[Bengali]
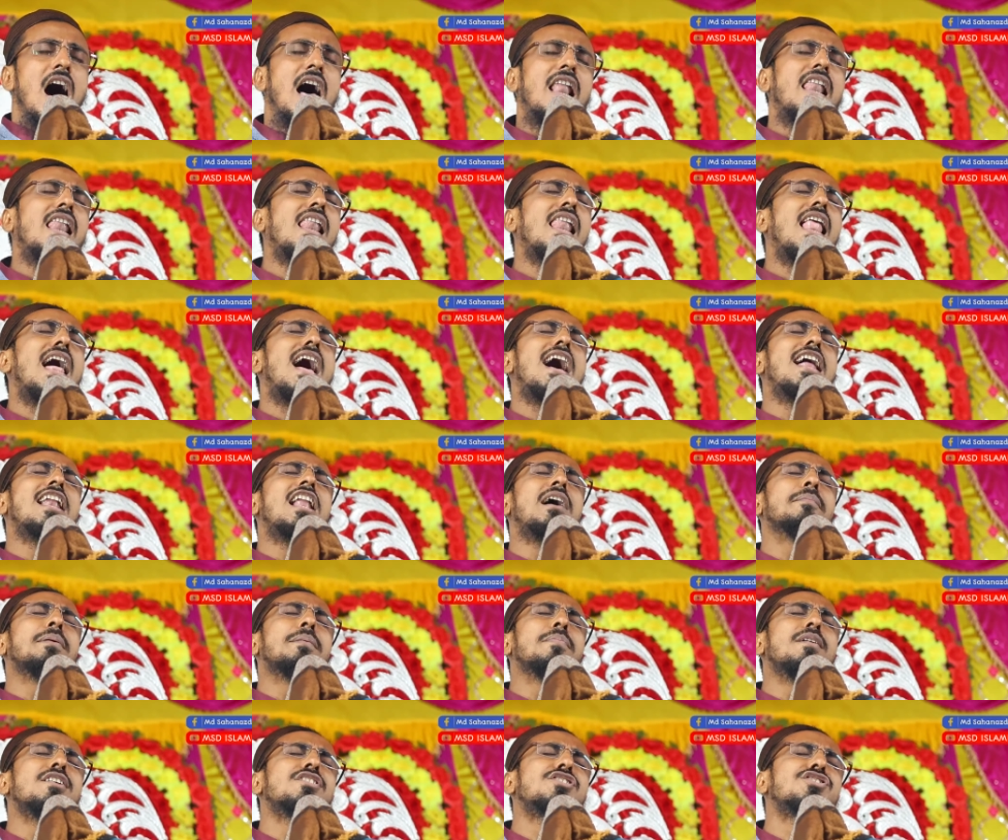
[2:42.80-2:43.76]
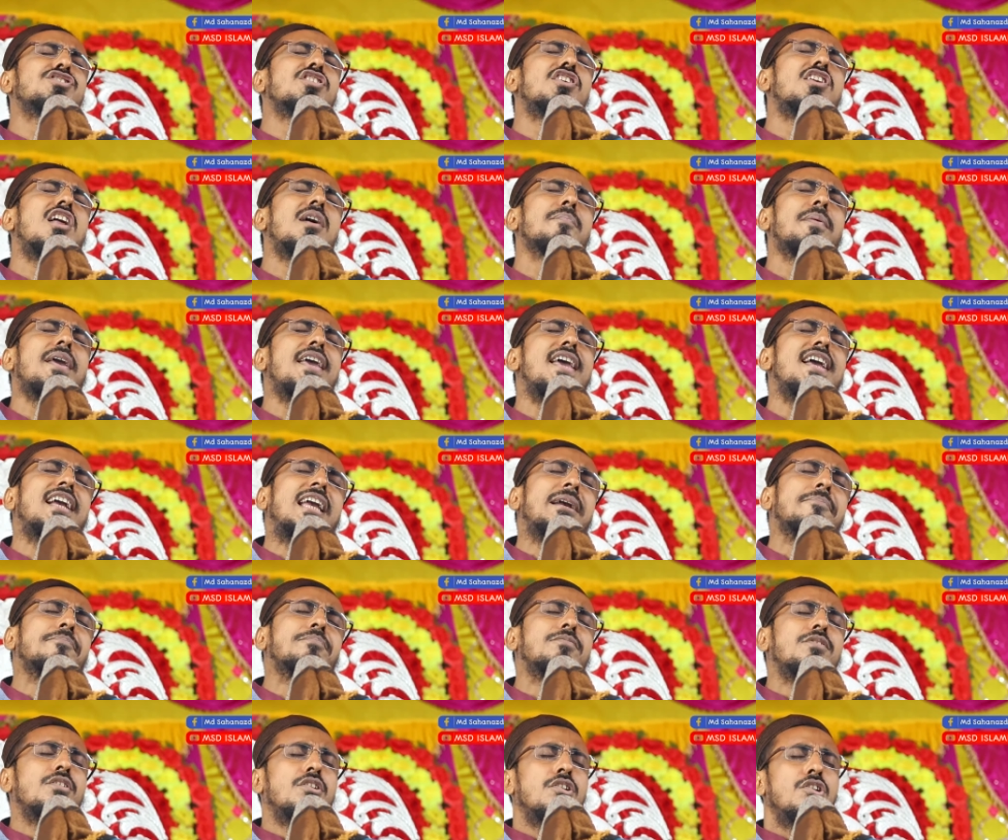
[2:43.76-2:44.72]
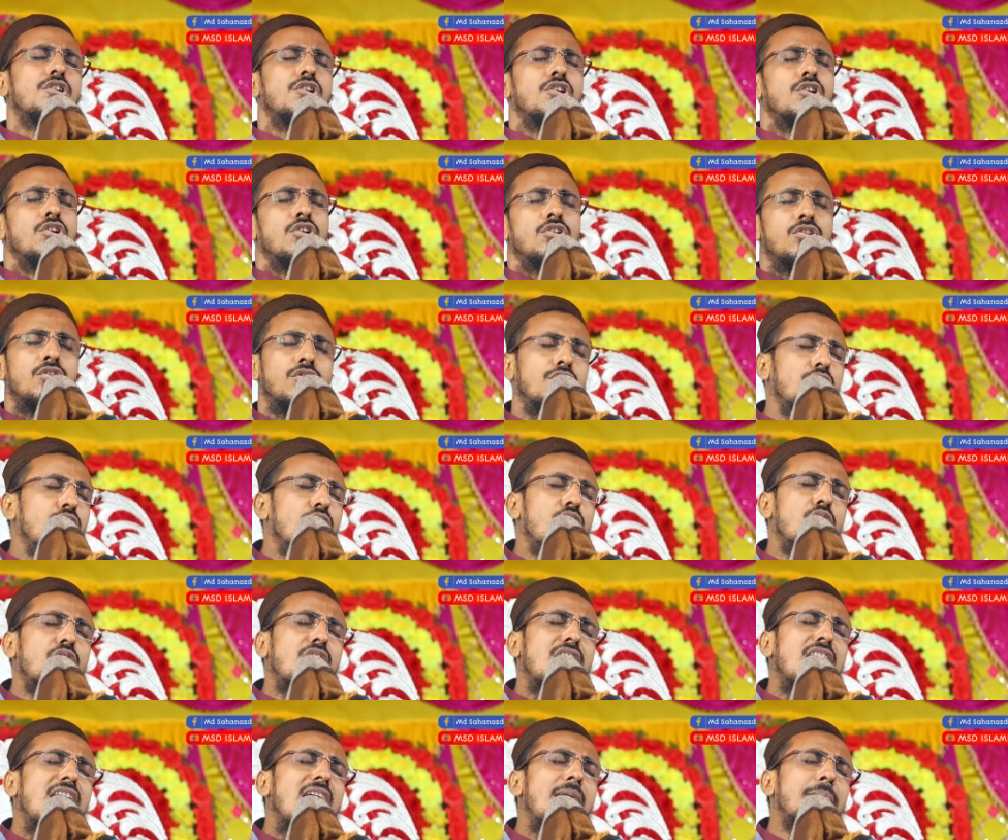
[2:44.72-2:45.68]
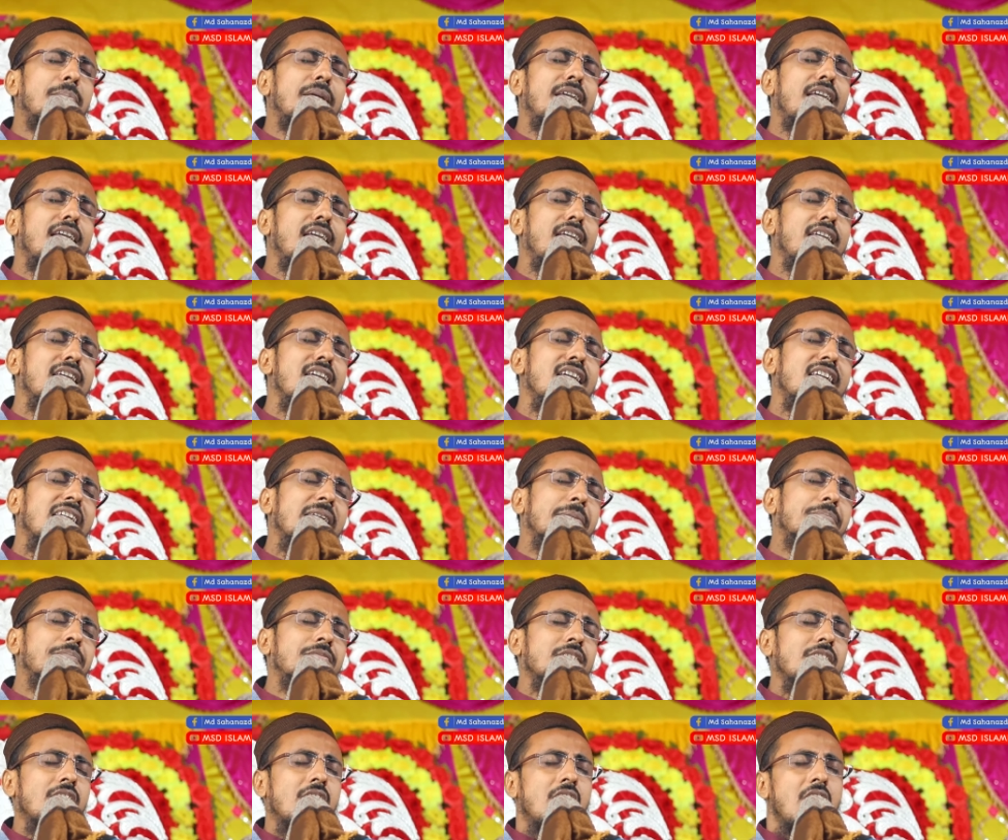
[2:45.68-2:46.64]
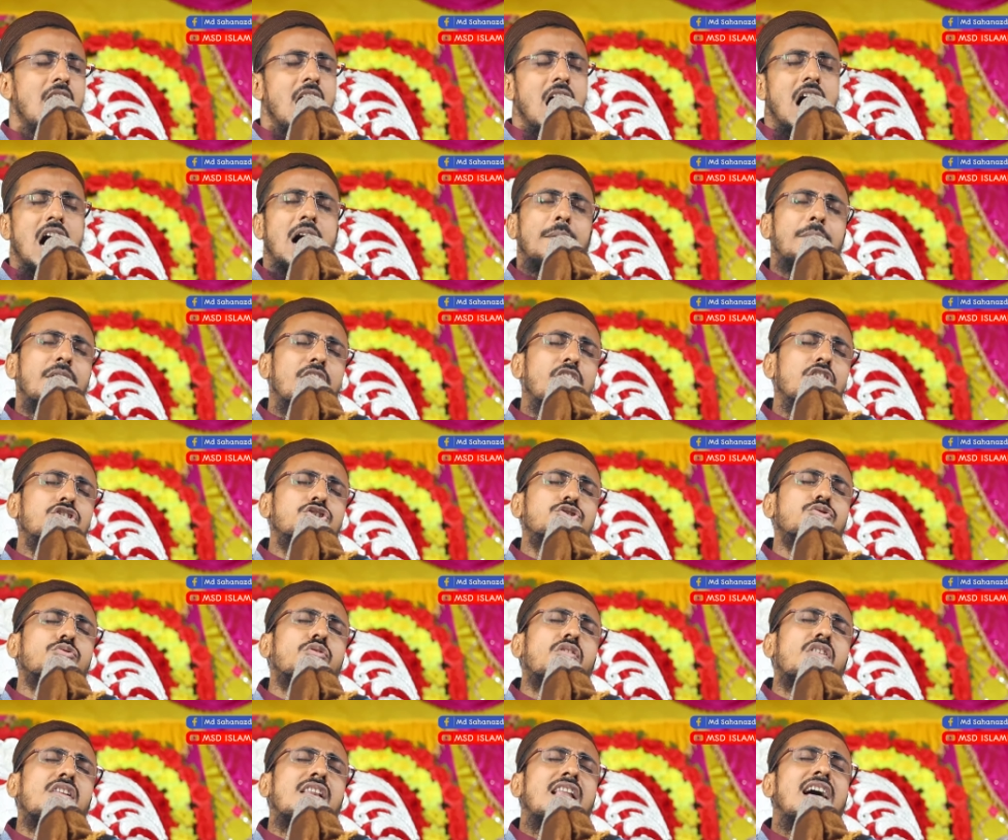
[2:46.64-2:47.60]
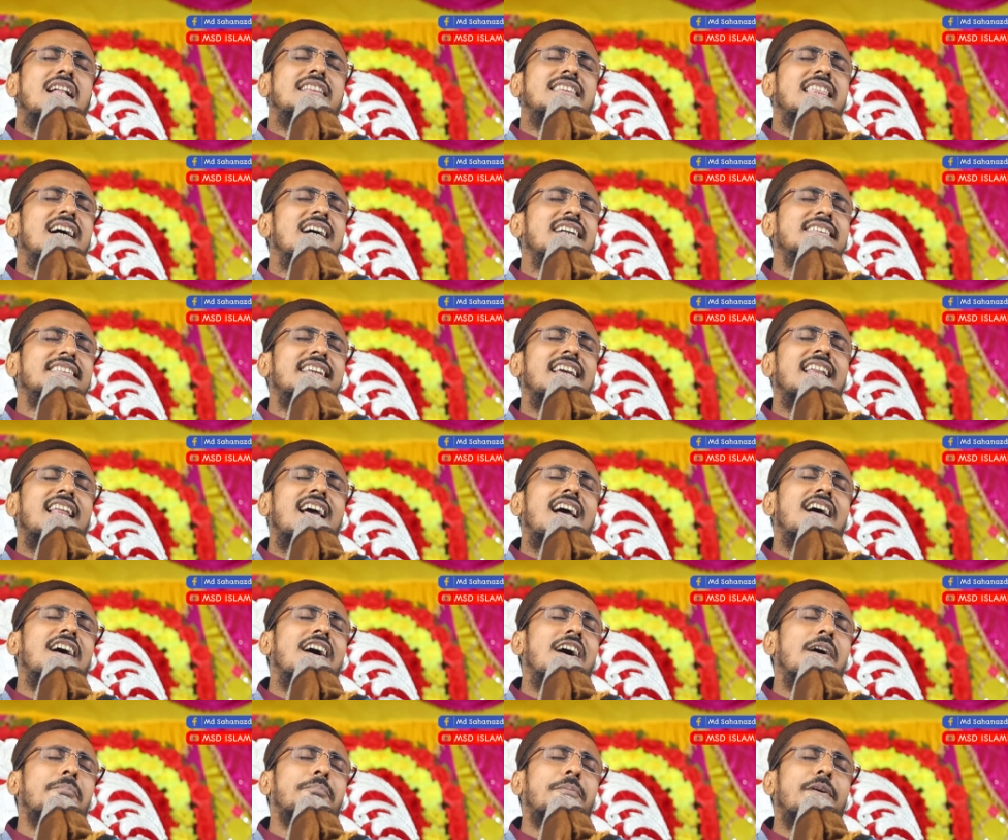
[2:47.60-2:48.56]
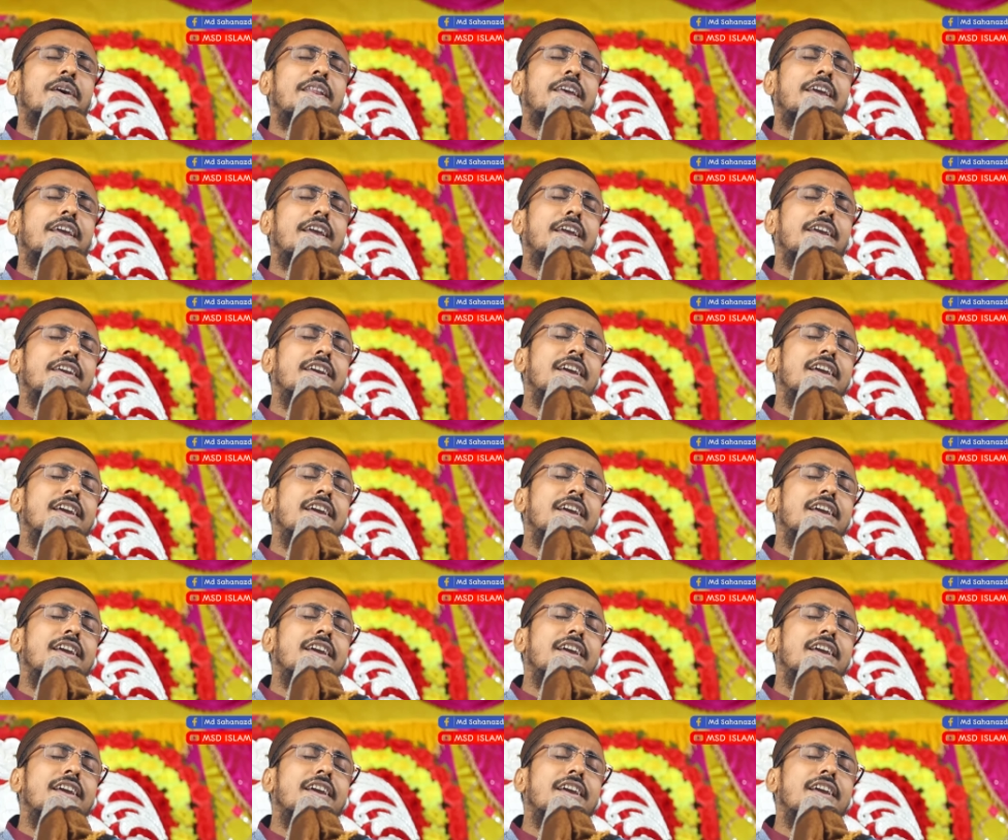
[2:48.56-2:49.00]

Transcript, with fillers: আল্লাহ নবী বিশ্ব নবী নূর নবী আমার থাকতে না পেরে